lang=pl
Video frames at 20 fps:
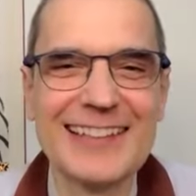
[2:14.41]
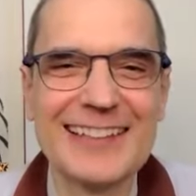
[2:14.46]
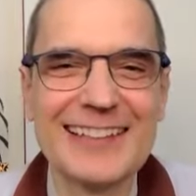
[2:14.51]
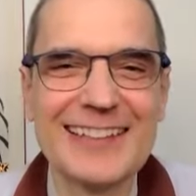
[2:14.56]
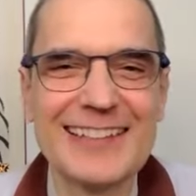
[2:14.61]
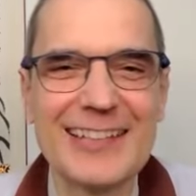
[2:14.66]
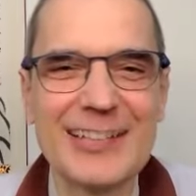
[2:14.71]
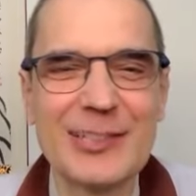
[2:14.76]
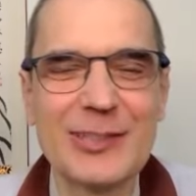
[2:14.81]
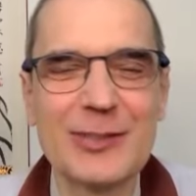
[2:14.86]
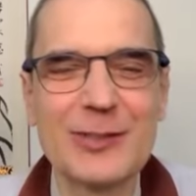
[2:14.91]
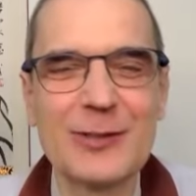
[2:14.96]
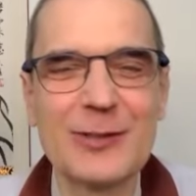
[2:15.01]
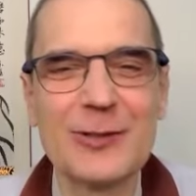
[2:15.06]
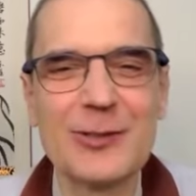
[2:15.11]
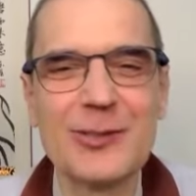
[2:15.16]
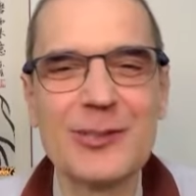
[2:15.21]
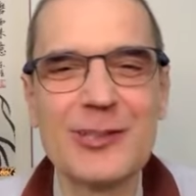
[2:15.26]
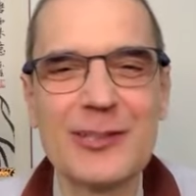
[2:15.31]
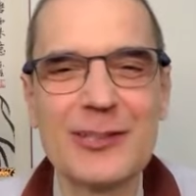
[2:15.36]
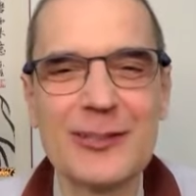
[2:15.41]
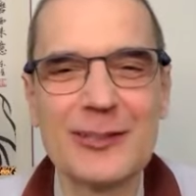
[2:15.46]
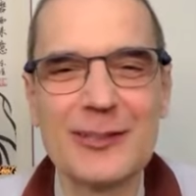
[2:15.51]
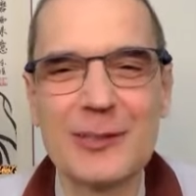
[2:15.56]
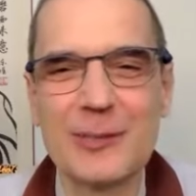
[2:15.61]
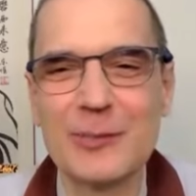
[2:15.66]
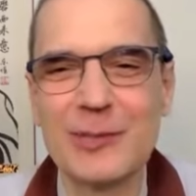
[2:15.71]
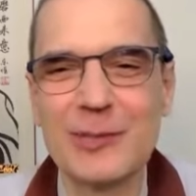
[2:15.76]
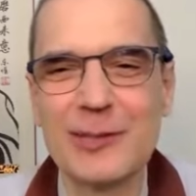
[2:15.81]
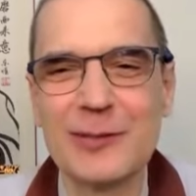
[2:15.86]
nasi rodzice to
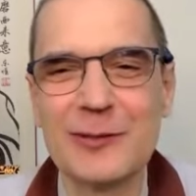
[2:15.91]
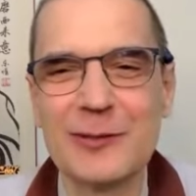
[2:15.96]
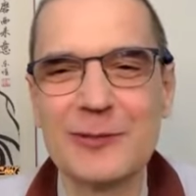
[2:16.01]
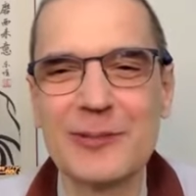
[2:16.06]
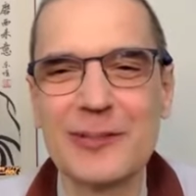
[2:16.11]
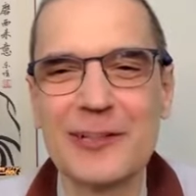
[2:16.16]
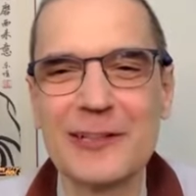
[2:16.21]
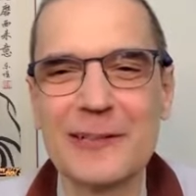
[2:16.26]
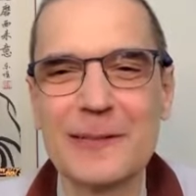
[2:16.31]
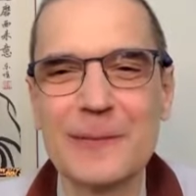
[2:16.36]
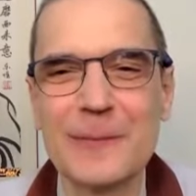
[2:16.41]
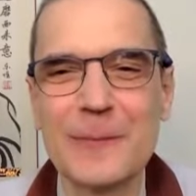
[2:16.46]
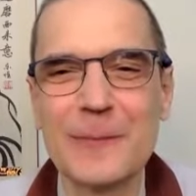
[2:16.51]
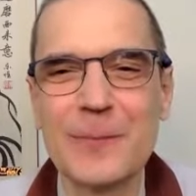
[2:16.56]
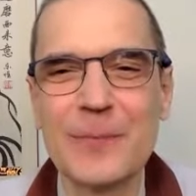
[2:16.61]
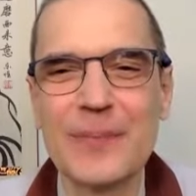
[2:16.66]
zaplanowali